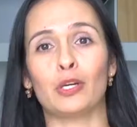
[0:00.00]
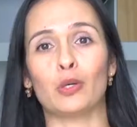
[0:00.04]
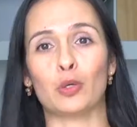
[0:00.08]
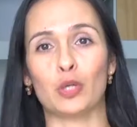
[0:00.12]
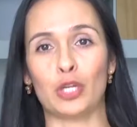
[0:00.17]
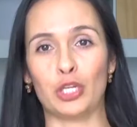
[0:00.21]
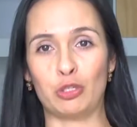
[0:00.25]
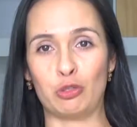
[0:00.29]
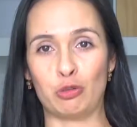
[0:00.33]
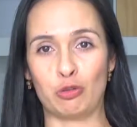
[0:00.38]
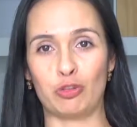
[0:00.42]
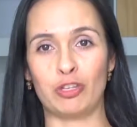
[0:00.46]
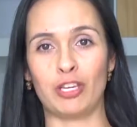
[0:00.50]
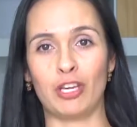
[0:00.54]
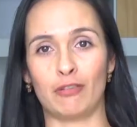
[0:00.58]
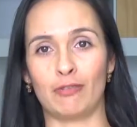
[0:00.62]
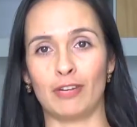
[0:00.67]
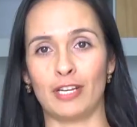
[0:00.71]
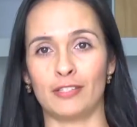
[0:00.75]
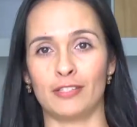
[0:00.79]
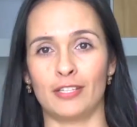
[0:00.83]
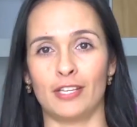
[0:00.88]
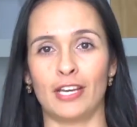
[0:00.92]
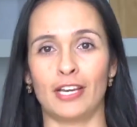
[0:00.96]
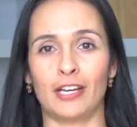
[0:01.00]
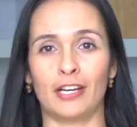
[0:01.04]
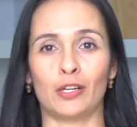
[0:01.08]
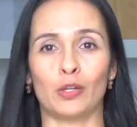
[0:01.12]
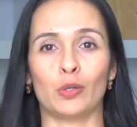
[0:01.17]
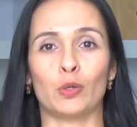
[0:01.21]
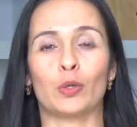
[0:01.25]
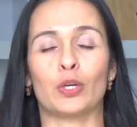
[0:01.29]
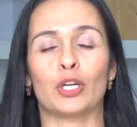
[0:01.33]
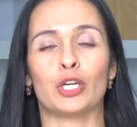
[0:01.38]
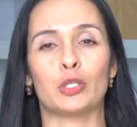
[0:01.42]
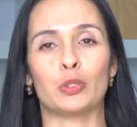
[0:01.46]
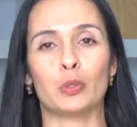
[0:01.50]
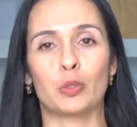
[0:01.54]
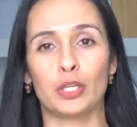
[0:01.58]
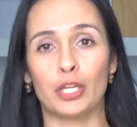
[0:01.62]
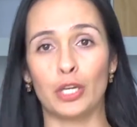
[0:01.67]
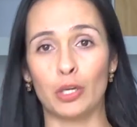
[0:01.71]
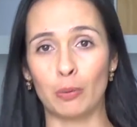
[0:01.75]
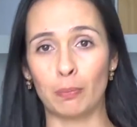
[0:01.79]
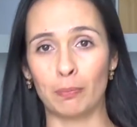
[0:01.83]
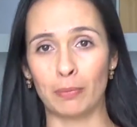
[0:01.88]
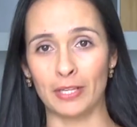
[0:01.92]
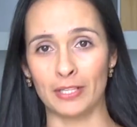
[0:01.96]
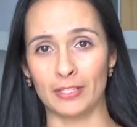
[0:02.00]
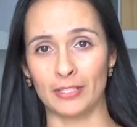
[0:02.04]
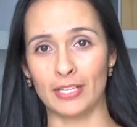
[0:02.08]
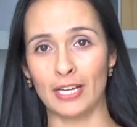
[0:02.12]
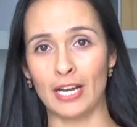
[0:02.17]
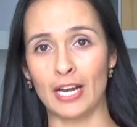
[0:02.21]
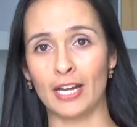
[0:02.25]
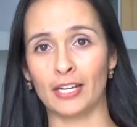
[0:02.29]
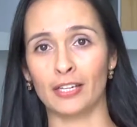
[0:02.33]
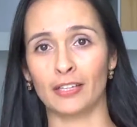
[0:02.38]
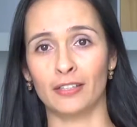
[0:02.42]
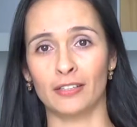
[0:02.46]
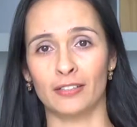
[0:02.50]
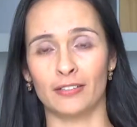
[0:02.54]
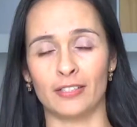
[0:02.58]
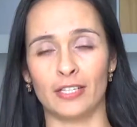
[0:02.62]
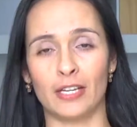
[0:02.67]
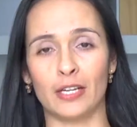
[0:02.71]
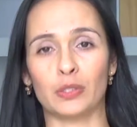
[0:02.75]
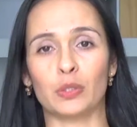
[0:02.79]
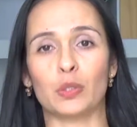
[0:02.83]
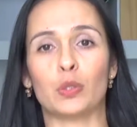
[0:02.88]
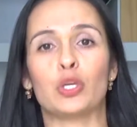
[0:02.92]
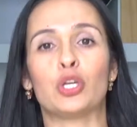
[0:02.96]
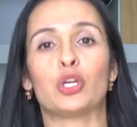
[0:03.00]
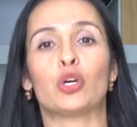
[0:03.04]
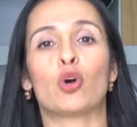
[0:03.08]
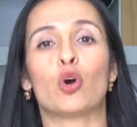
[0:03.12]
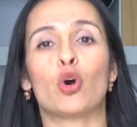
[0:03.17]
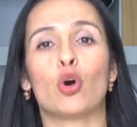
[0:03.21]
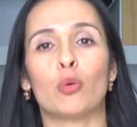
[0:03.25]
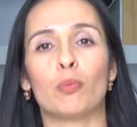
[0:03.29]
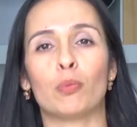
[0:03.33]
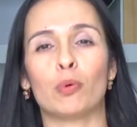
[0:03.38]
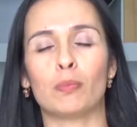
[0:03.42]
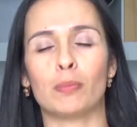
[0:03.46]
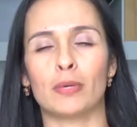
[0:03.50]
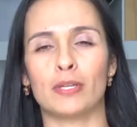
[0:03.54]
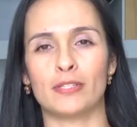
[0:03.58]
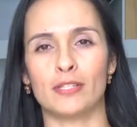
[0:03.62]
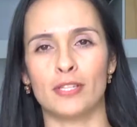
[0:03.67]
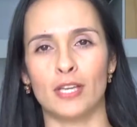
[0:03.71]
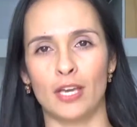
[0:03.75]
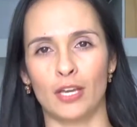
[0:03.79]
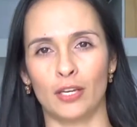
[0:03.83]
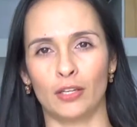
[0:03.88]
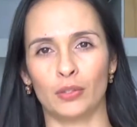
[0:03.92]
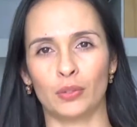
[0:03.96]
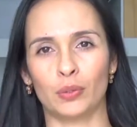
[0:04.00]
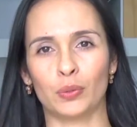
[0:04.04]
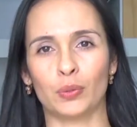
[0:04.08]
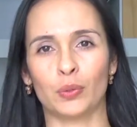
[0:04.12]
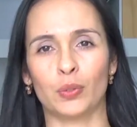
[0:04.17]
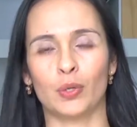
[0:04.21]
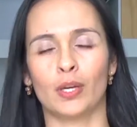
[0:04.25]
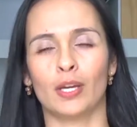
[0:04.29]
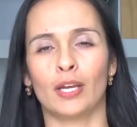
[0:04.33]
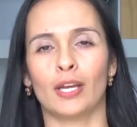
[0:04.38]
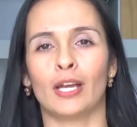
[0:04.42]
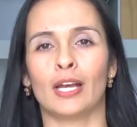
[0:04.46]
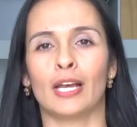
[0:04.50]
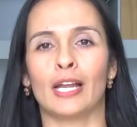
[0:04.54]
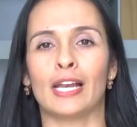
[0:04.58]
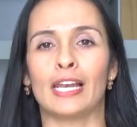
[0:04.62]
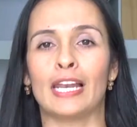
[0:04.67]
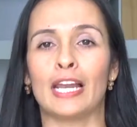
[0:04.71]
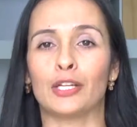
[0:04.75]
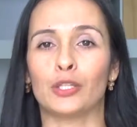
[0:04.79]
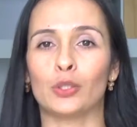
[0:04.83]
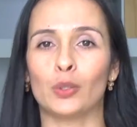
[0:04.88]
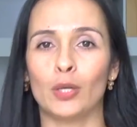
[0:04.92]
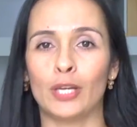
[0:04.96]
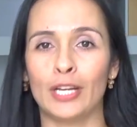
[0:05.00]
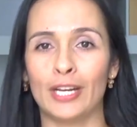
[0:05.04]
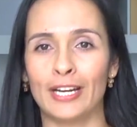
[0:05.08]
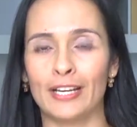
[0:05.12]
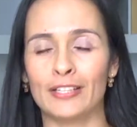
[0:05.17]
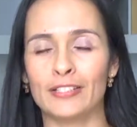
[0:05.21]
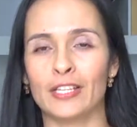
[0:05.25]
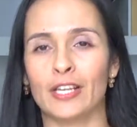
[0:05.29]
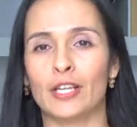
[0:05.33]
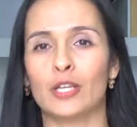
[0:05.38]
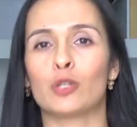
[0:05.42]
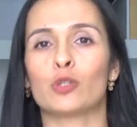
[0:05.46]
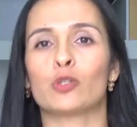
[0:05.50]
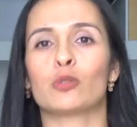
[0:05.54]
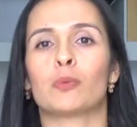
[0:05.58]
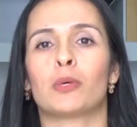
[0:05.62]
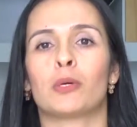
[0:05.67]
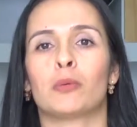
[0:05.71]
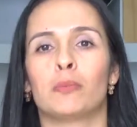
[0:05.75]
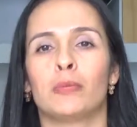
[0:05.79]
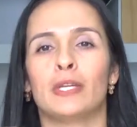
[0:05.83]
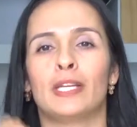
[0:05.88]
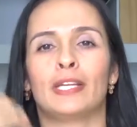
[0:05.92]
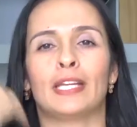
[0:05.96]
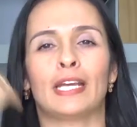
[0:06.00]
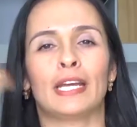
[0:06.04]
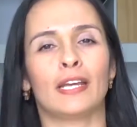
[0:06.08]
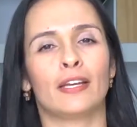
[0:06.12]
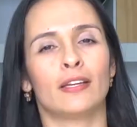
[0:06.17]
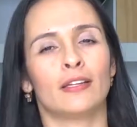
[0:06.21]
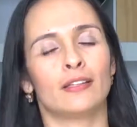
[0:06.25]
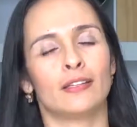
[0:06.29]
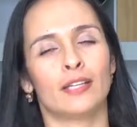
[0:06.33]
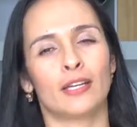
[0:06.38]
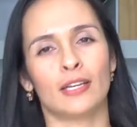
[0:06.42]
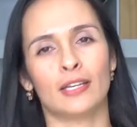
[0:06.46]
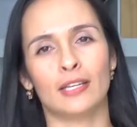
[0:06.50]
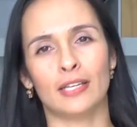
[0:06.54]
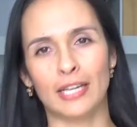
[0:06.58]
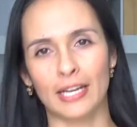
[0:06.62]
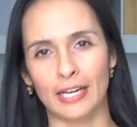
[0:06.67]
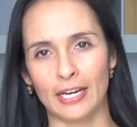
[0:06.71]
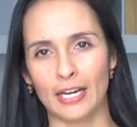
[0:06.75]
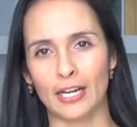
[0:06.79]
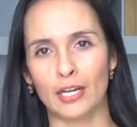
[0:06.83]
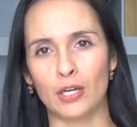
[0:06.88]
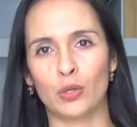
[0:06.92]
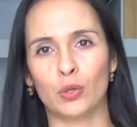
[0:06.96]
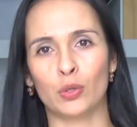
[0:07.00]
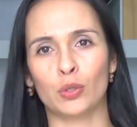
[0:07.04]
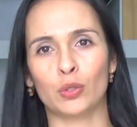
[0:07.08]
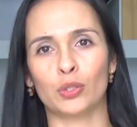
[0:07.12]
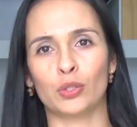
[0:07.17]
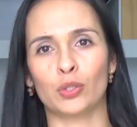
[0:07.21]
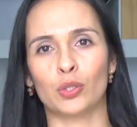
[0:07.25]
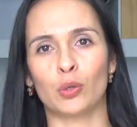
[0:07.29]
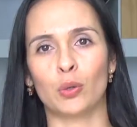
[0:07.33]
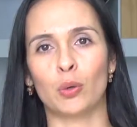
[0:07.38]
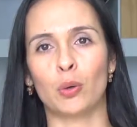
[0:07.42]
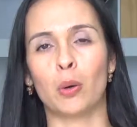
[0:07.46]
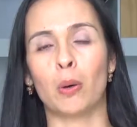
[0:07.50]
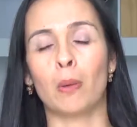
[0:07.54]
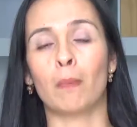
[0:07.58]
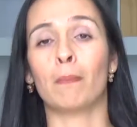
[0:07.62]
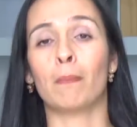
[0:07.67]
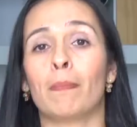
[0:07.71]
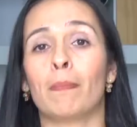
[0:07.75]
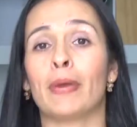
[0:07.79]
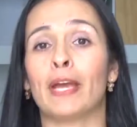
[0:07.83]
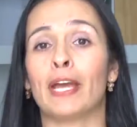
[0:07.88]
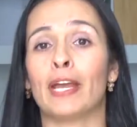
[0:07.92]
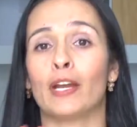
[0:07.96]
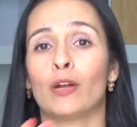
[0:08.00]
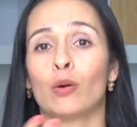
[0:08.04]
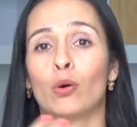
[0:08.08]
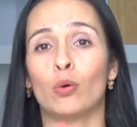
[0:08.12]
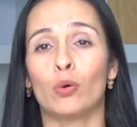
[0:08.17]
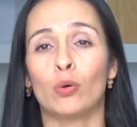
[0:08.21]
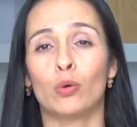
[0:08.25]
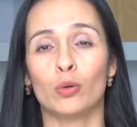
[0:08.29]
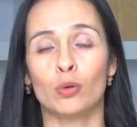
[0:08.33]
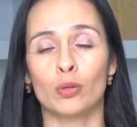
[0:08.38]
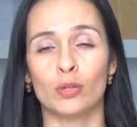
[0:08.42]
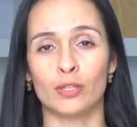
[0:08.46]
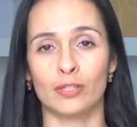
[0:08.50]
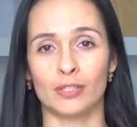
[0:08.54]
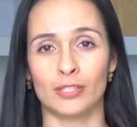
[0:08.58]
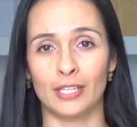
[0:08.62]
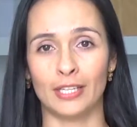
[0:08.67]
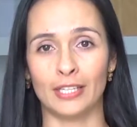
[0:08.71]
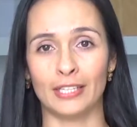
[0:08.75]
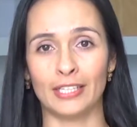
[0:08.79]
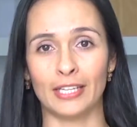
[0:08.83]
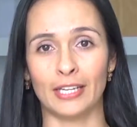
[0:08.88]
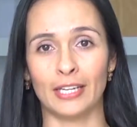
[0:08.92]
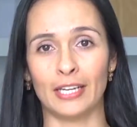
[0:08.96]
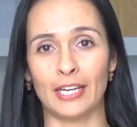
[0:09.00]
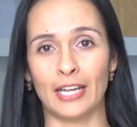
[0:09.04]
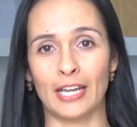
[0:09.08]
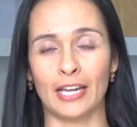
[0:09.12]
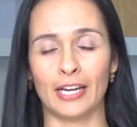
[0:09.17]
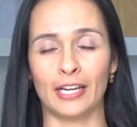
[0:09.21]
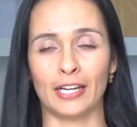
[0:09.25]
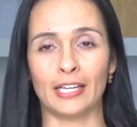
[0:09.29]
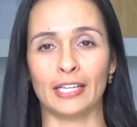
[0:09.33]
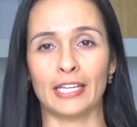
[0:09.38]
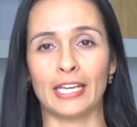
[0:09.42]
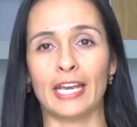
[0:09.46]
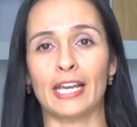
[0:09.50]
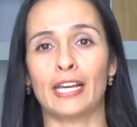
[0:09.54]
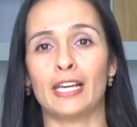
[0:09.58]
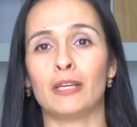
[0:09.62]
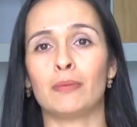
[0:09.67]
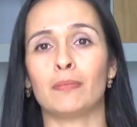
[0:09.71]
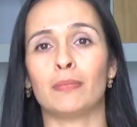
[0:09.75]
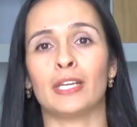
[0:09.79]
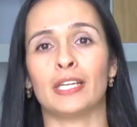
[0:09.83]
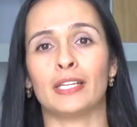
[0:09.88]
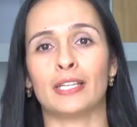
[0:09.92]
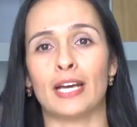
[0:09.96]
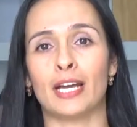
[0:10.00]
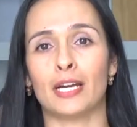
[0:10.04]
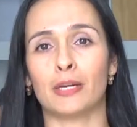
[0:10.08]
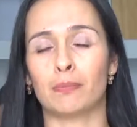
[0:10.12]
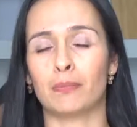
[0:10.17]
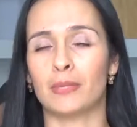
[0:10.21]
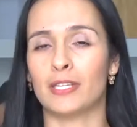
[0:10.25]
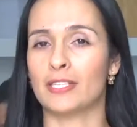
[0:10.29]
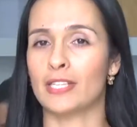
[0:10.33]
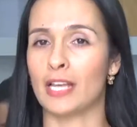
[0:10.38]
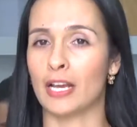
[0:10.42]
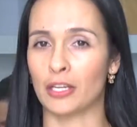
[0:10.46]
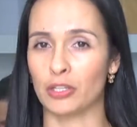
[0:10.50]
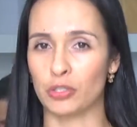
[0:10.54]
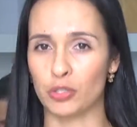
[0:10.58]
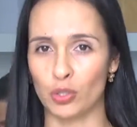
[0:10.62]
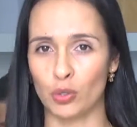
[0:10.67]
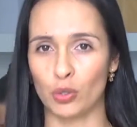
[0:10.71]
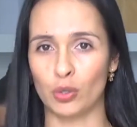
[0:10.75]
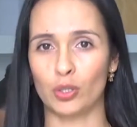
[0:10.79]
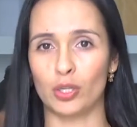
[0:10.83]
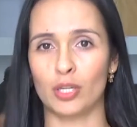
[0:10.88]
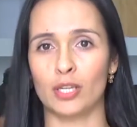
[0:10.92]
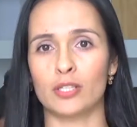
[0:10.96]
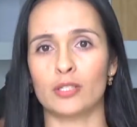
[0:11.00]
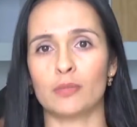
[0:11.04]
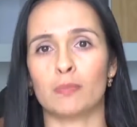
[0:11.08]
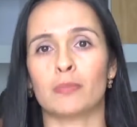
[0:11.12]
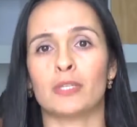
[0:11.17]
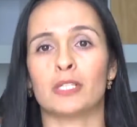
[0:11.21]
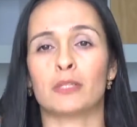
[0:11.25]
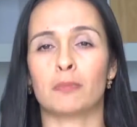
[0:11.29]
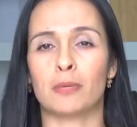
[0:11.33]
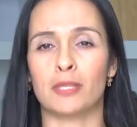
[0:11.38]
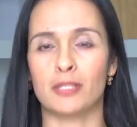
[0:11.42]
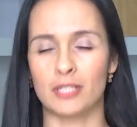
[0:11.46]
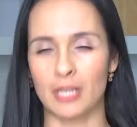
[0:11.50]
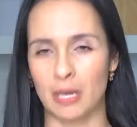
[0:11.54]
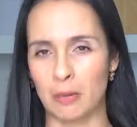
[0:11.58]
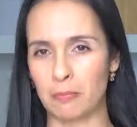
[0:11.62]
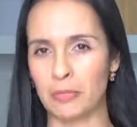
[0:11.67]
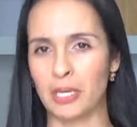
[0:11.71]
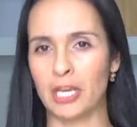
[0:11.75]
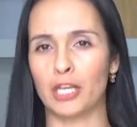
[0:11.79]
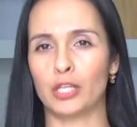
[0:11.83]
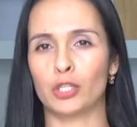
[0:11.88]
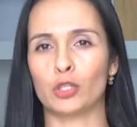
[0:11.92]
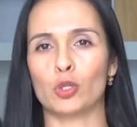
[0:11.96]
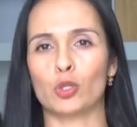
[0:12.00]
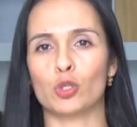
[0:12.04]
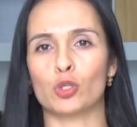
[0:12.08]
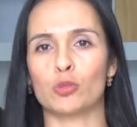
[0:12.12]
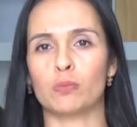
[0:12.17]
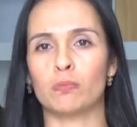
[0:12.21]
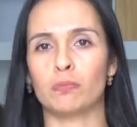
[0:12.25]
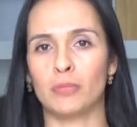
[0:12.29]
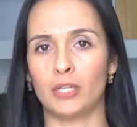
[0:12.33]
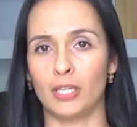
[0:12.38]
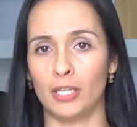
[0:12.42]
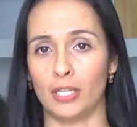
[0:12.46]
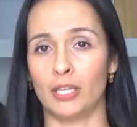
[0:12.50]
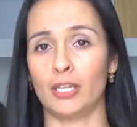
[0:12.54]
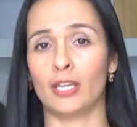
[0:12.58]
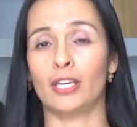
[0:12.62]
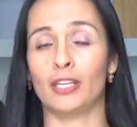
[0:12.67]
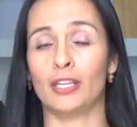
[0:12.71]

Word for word: lo que yo quiero hacer, lo que yo quiero pensar, ¿cierto? Y cómo me siento. La tolerancia nos permite entender al otro, pero sin tener que limitar mis acciones, mis pensamientos, mi